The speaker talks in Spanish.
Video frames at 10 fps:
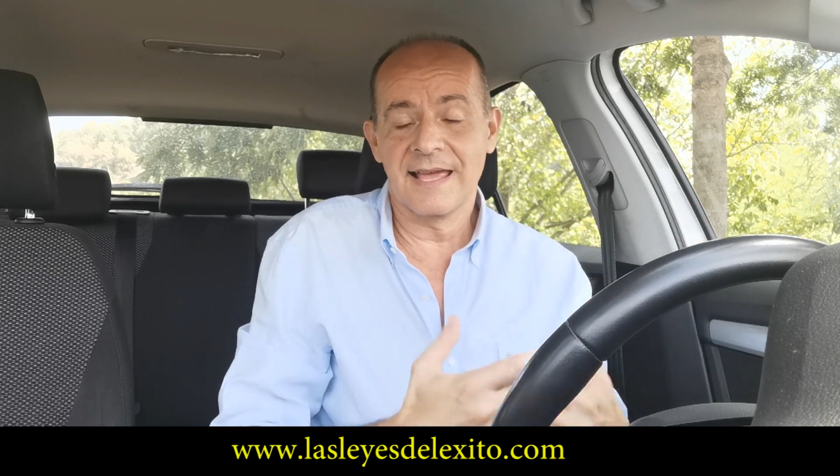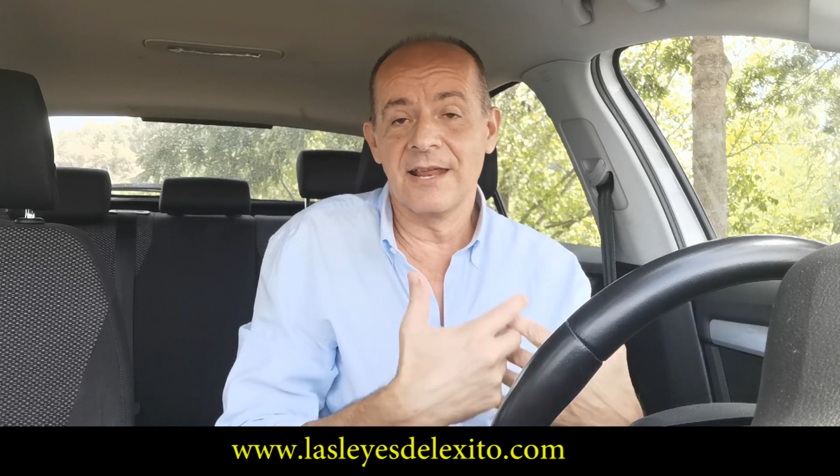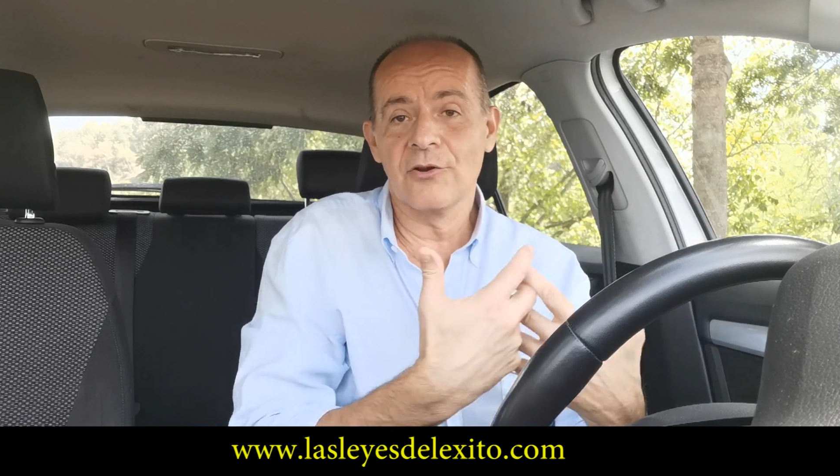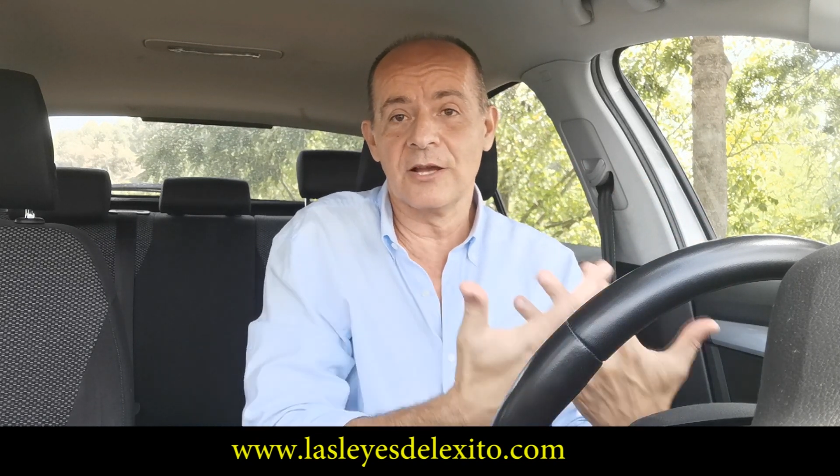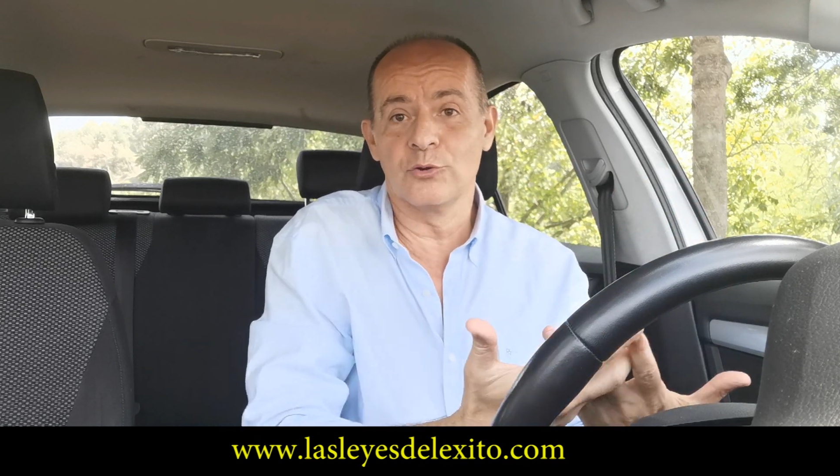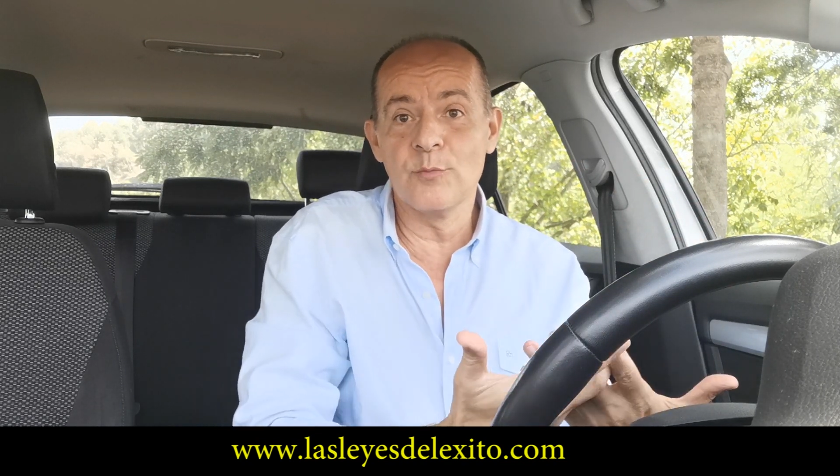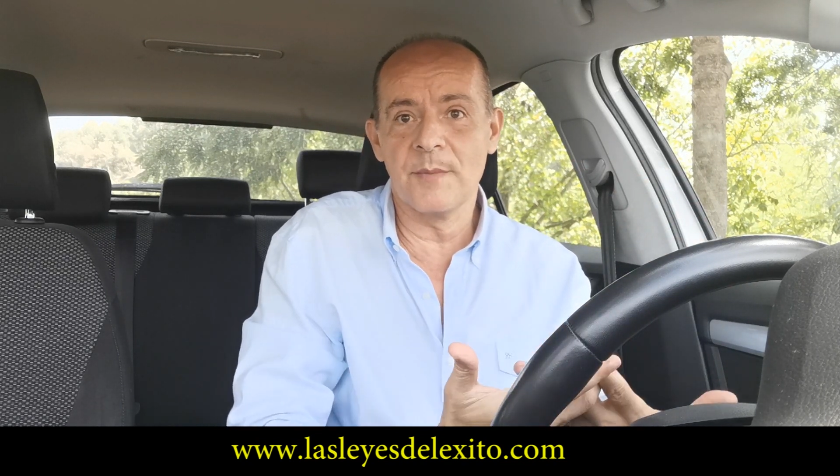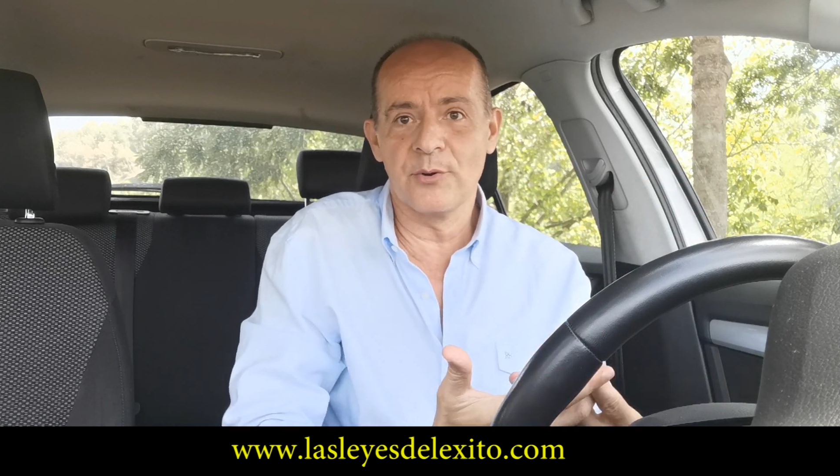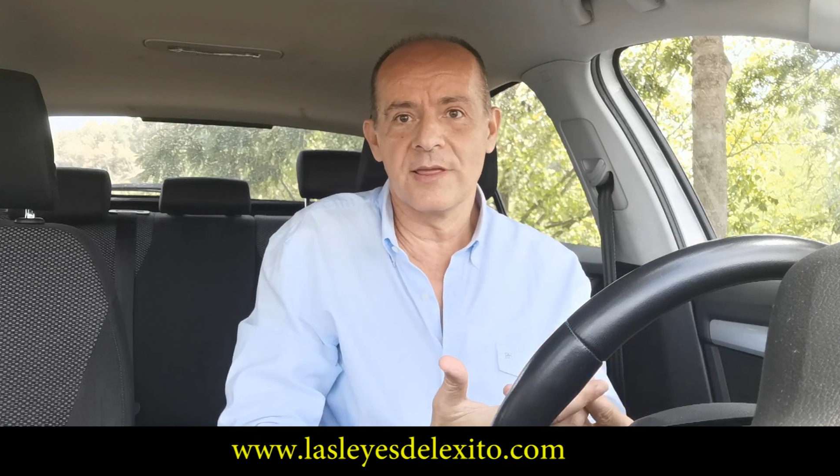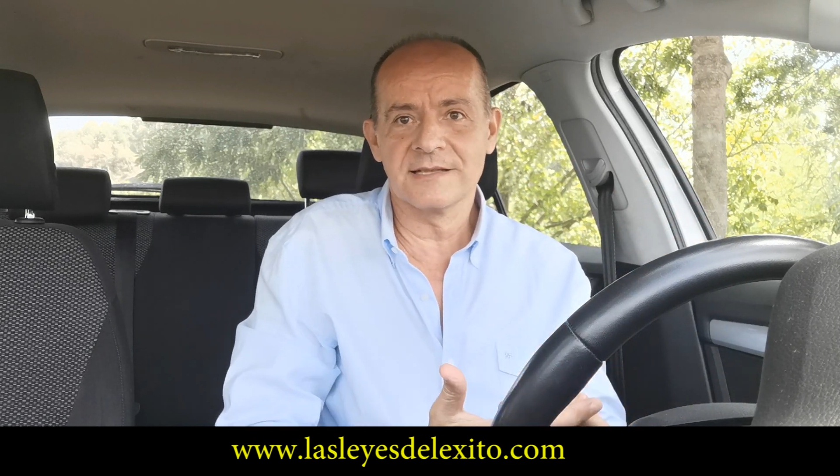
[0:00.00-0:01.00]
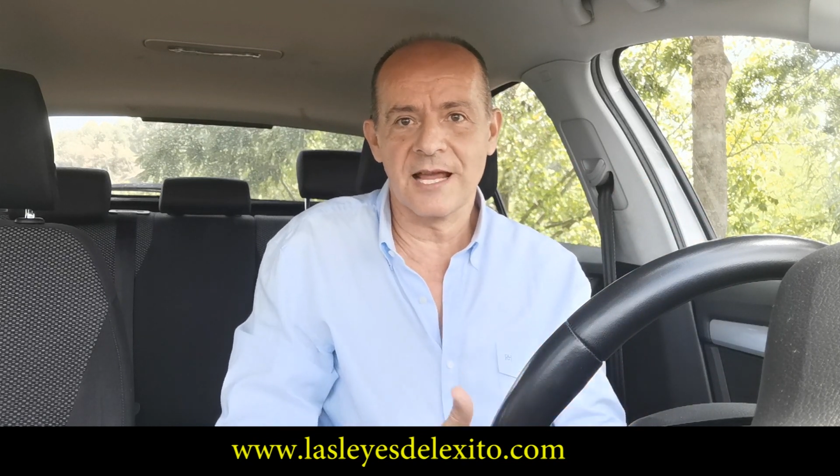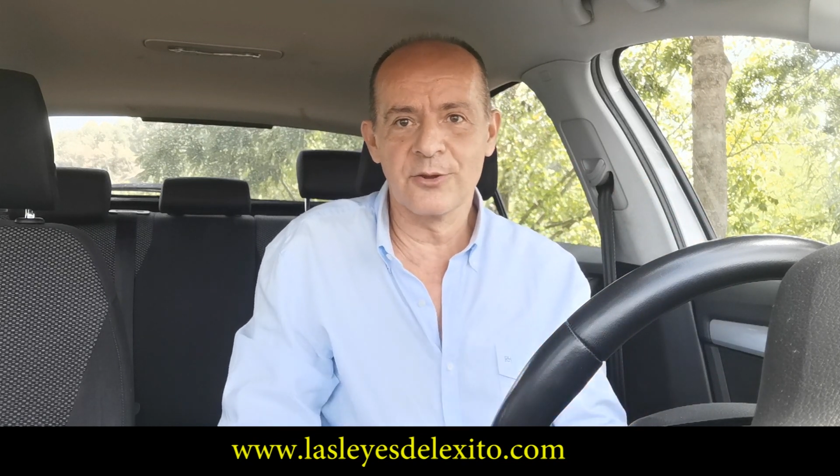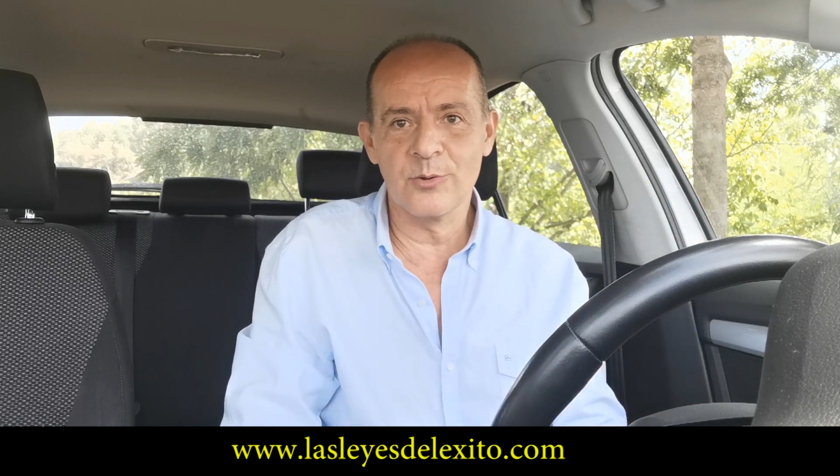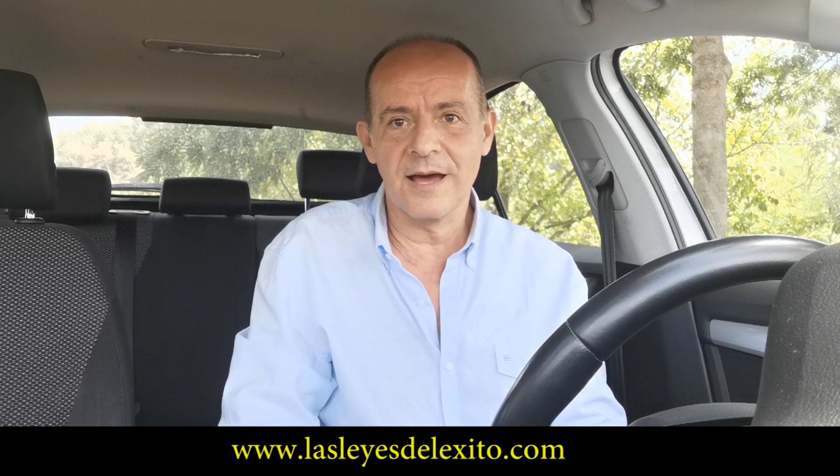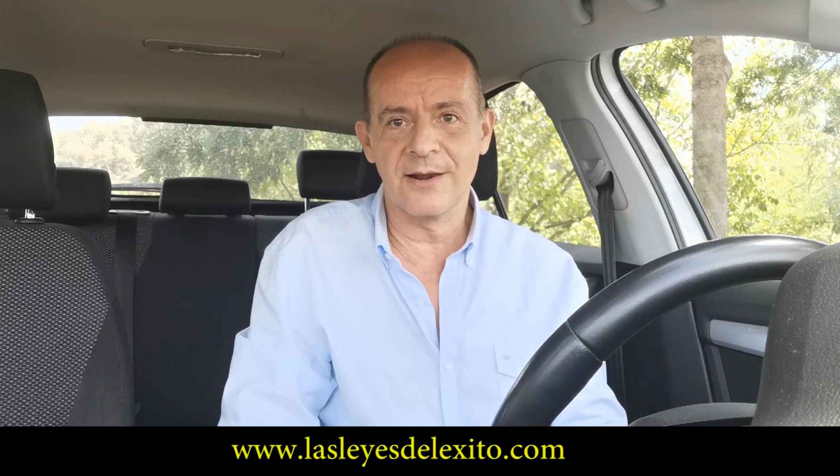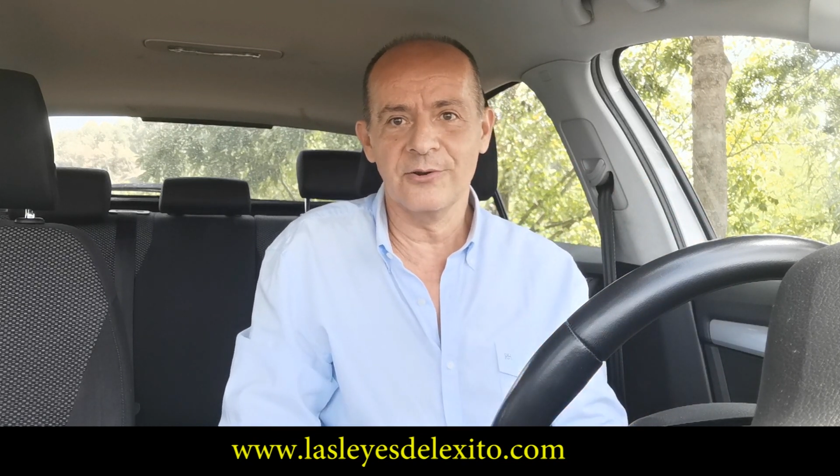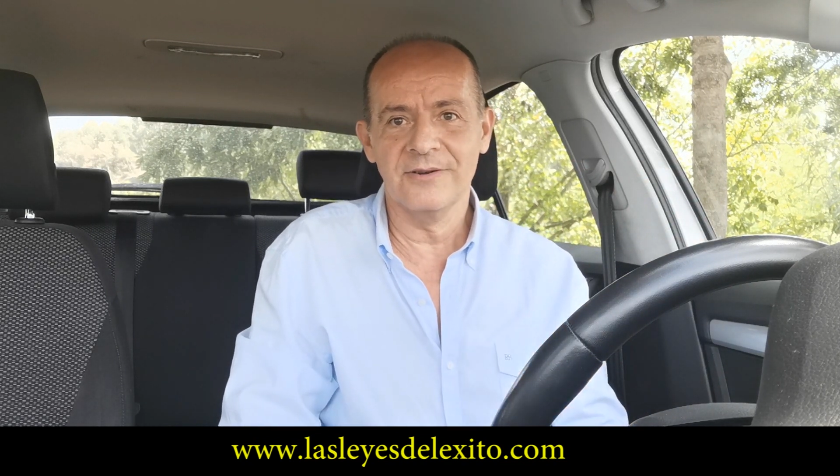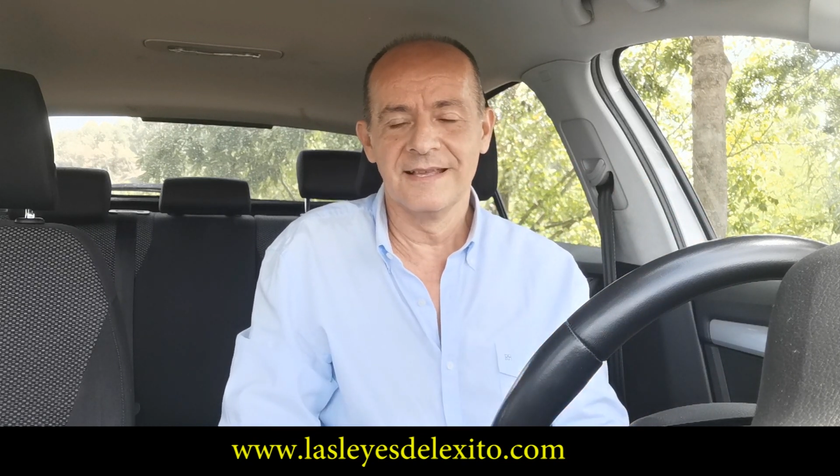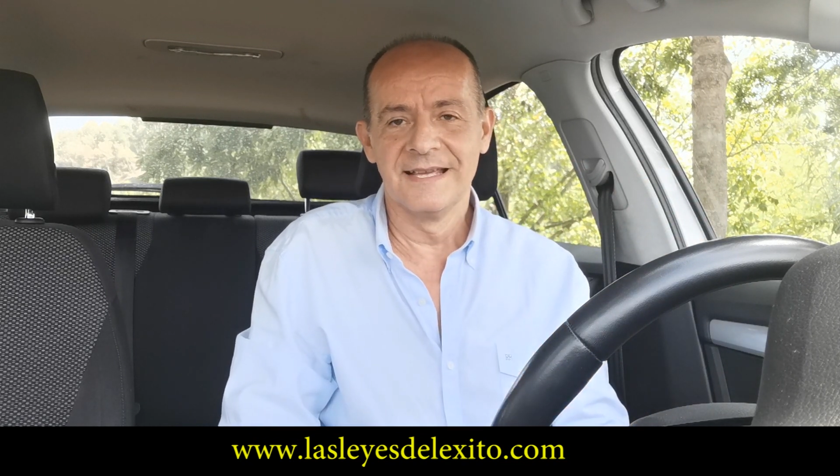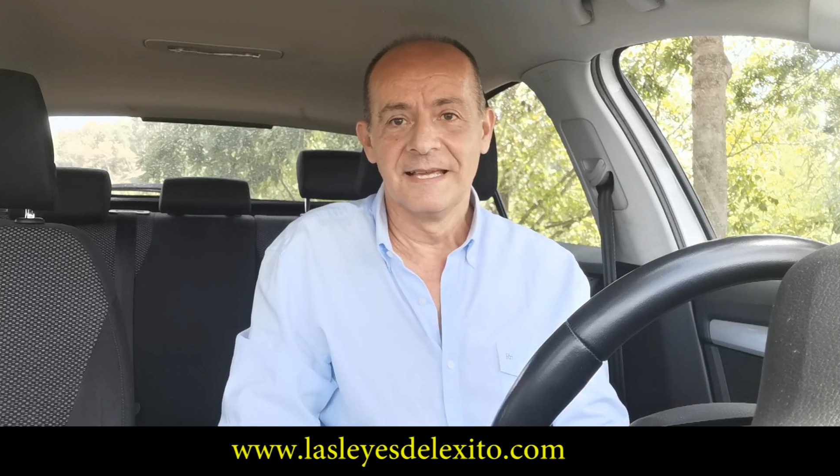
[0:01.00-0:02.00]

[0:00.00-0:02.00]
creo que tú me puedes ayudar, ¿no?